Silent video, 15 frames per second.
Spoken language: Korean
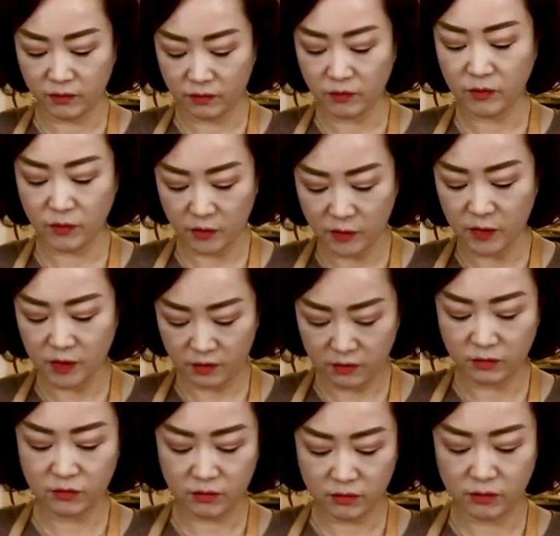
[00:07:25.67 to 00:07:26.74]

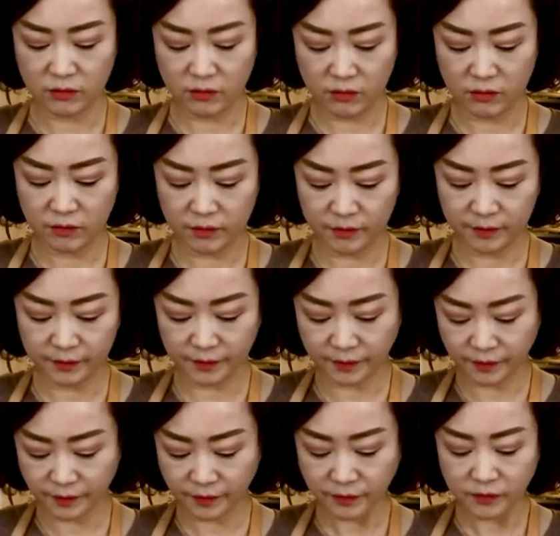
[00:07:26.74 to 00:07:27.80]
근데
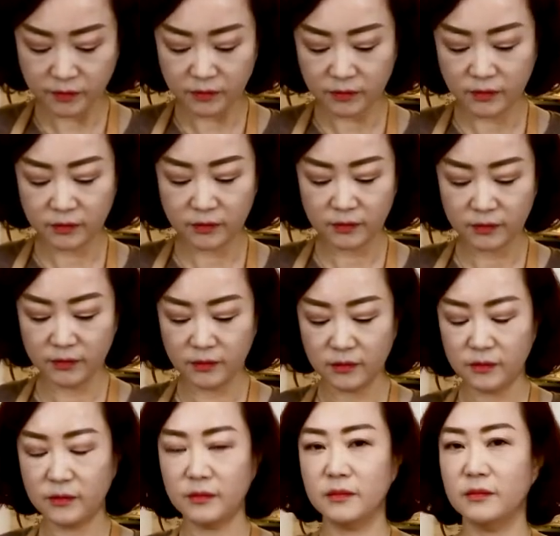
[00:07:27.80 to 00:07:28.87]
간장만 이렇게 했는데
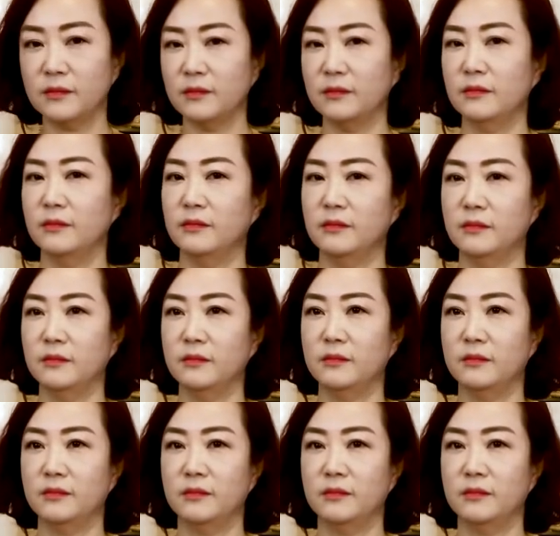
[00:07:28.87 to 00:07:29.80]
맛이 나나요?